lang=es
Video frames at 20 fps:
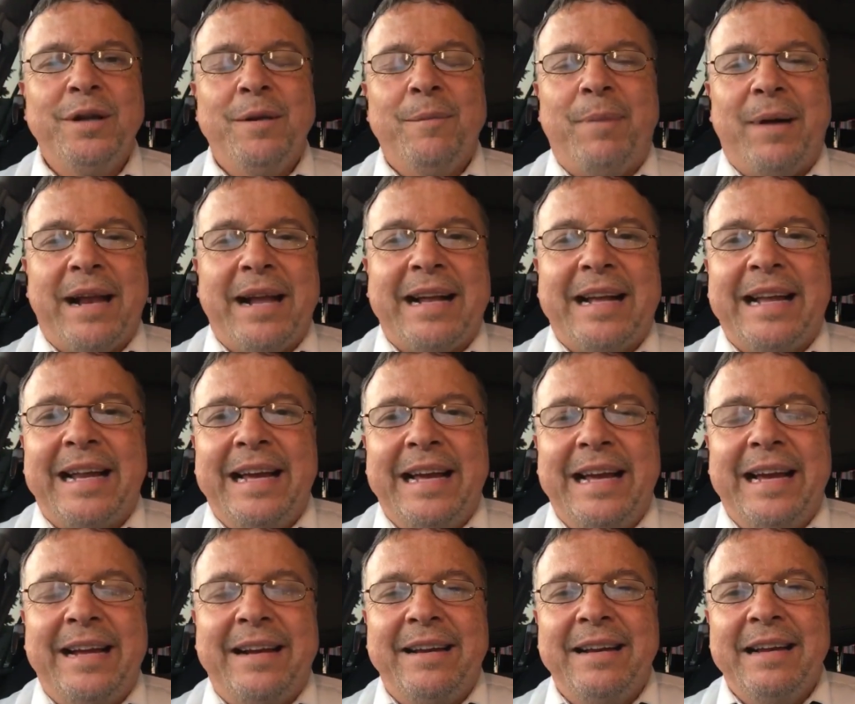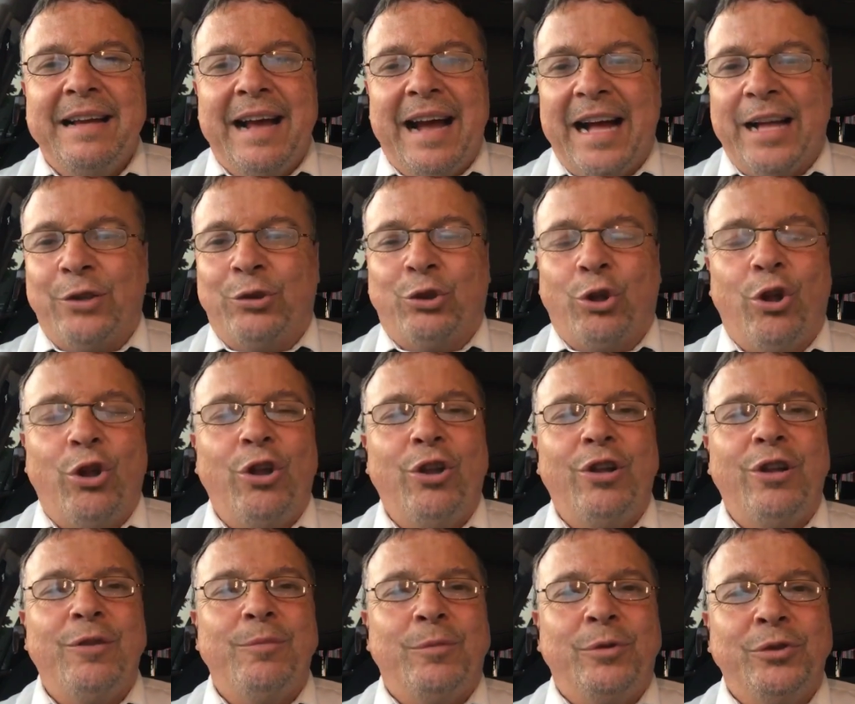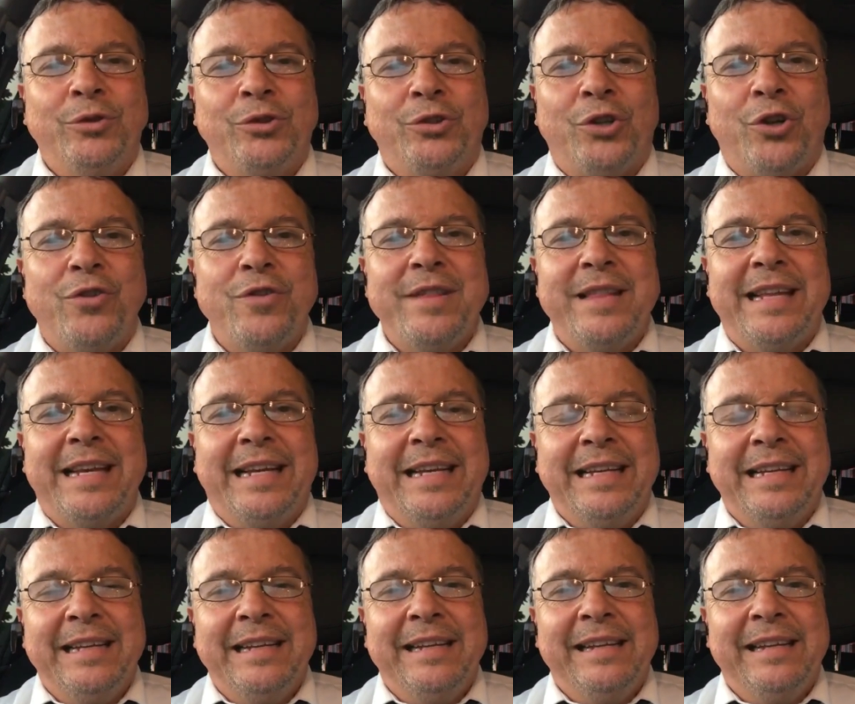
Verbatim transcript: para creer a todo el montón de,